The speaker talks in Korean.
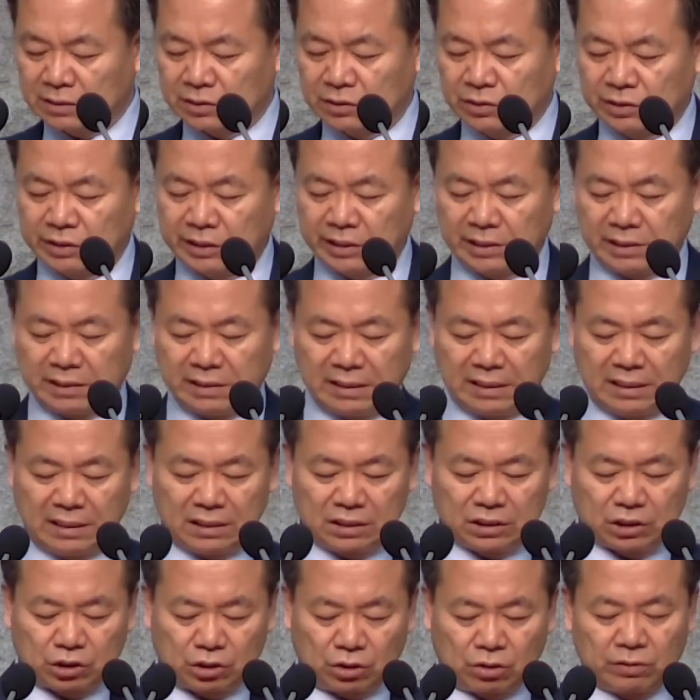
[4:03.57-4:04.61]
전에
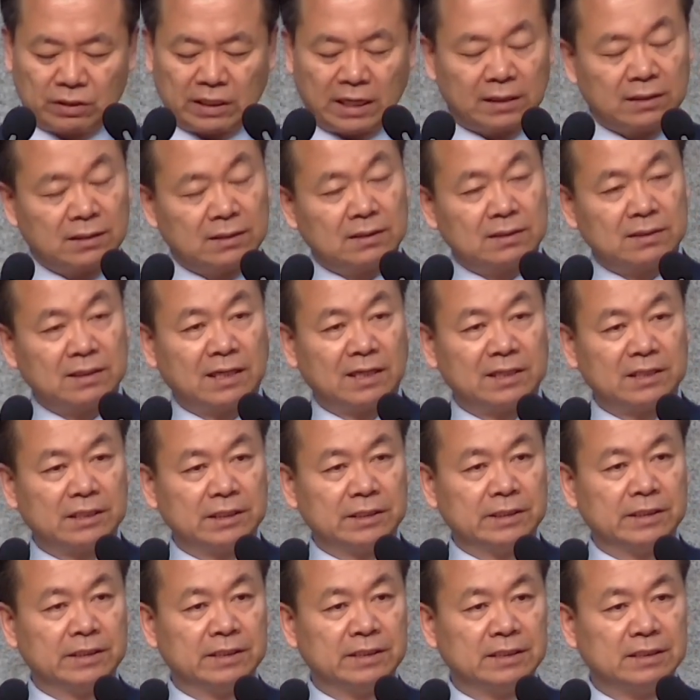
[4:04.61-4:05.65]
천안
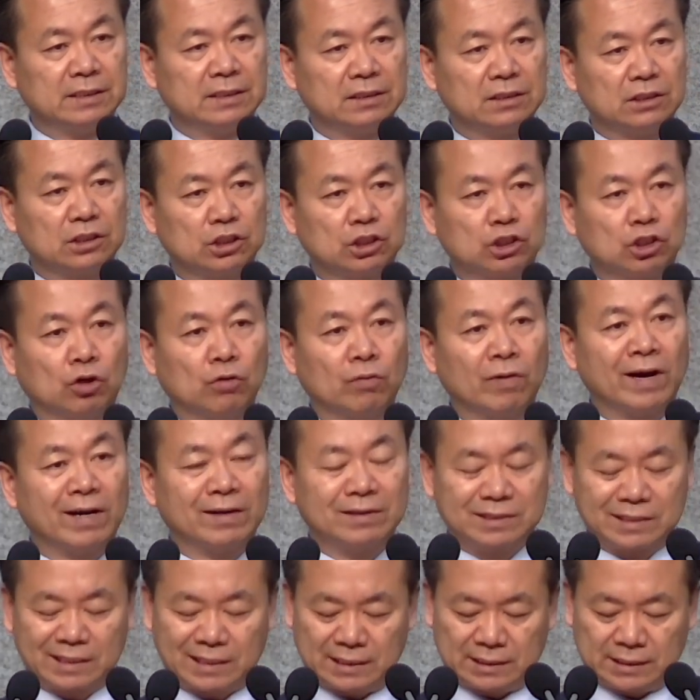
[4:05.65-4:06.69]
사진을,
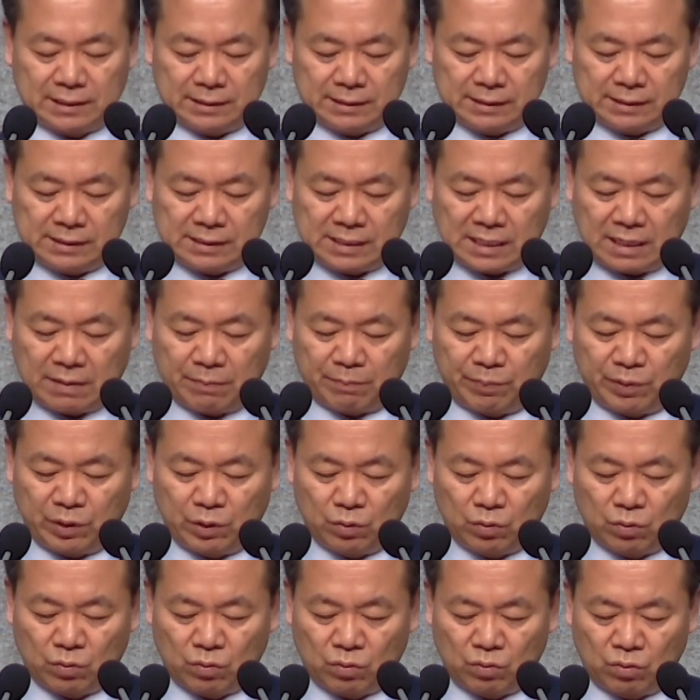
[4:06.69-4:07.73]
천왕 사진을 앞에
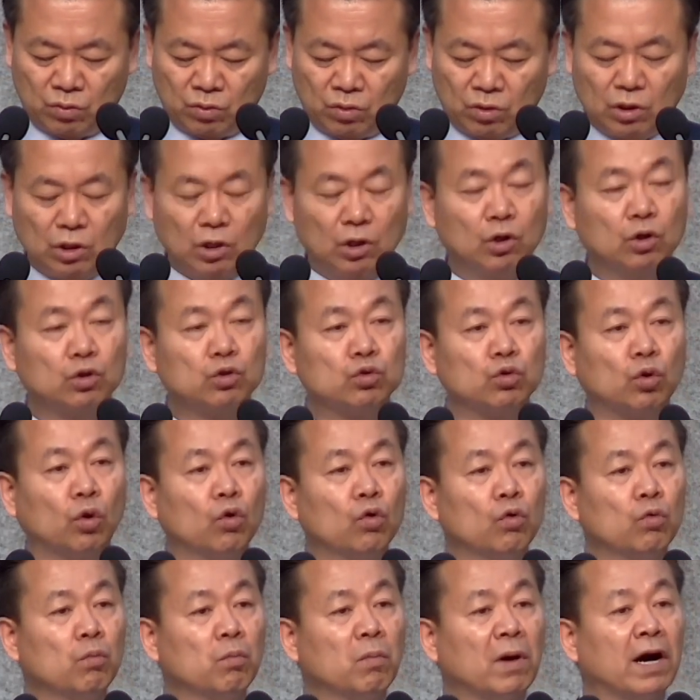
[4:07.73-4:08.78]
놓고
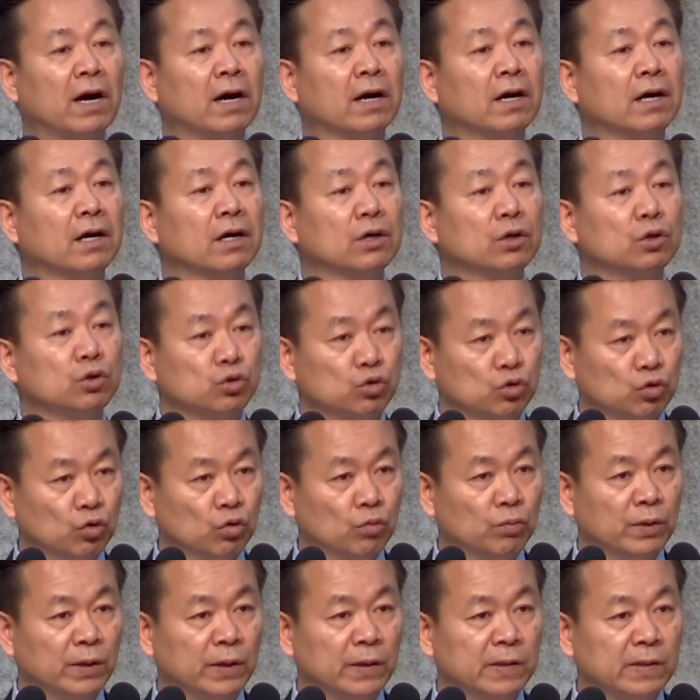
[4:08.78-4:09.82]
동방
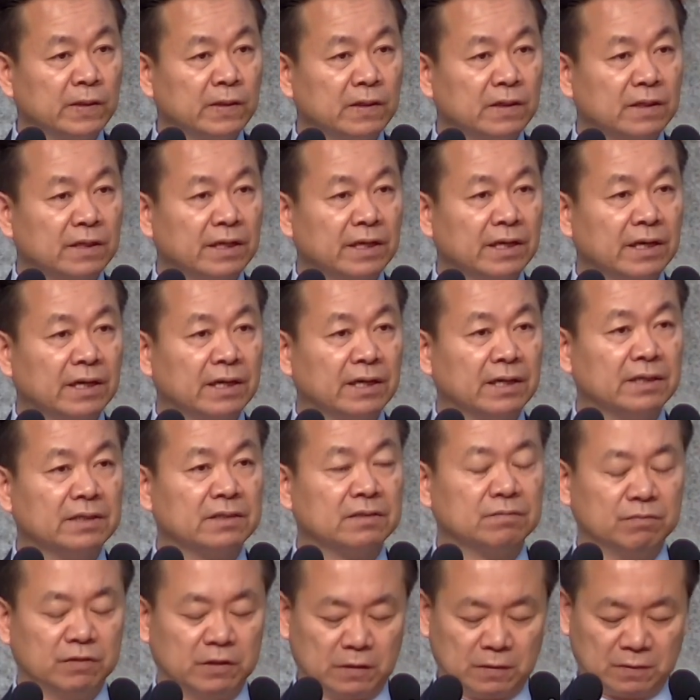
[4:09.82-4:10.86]
요배를 해야
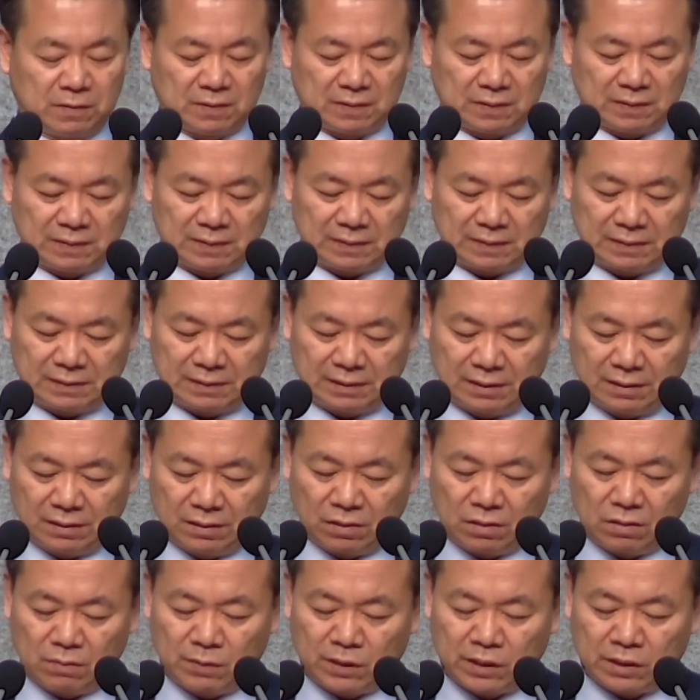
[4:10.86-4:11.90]
했습니다.
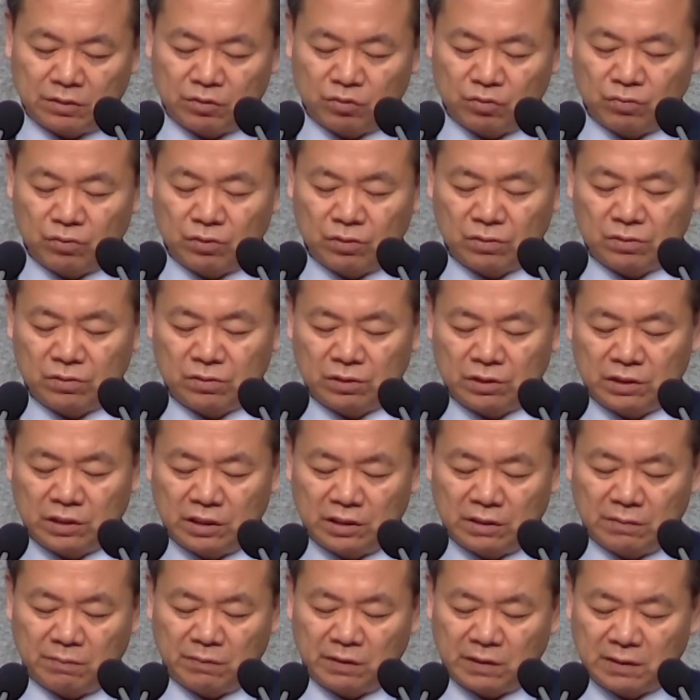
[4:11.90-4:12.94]
얼마나 충격적인
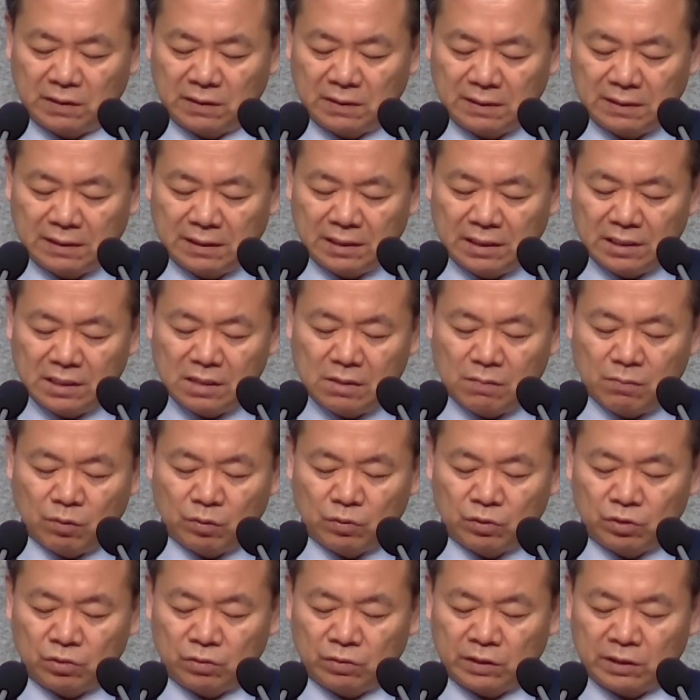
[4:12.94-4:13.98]
일입니까?
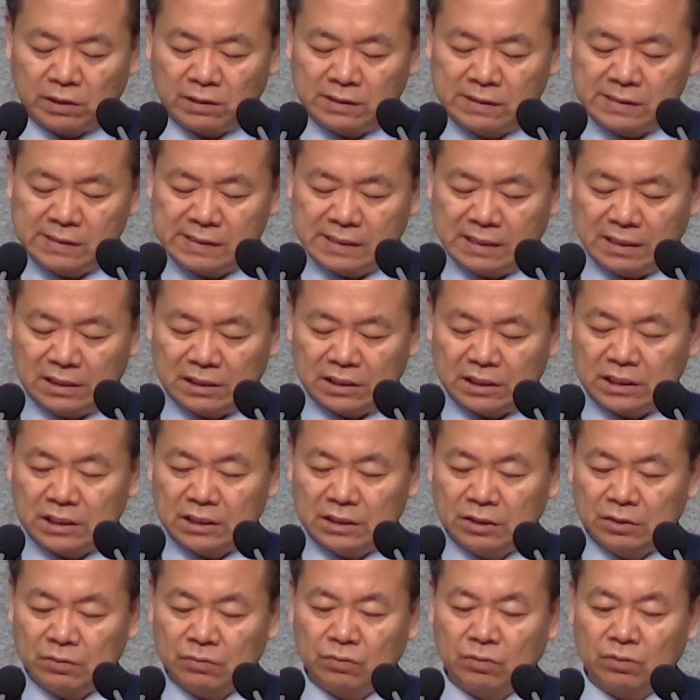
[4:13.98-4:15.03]
일본 천황을
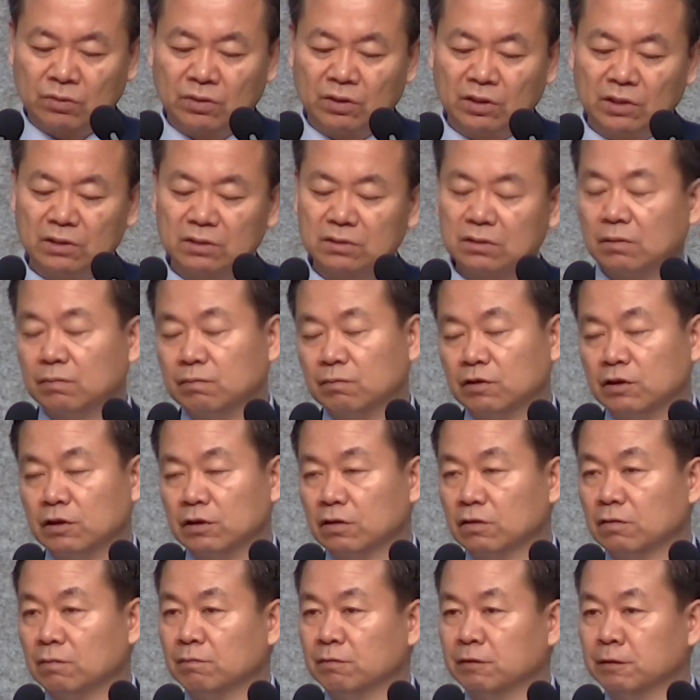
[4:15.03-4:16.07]
신으로
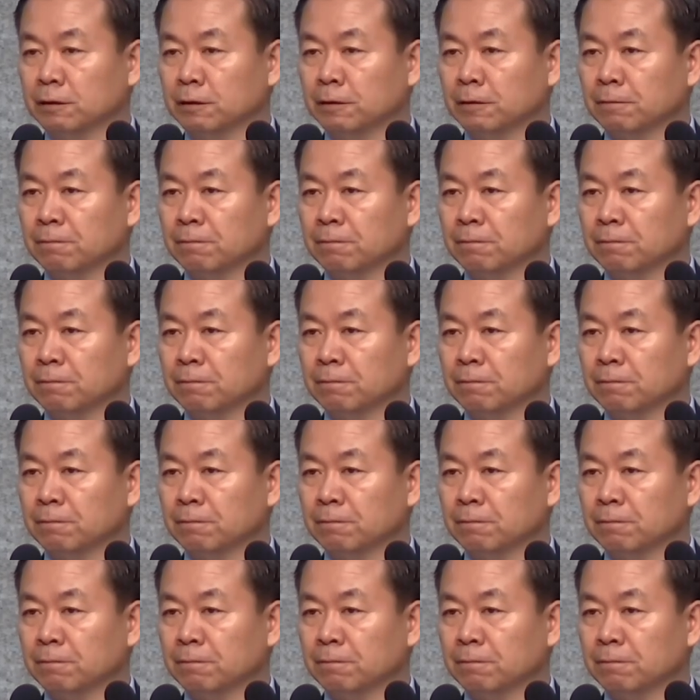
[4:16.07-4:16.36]
섬긴 겁니다.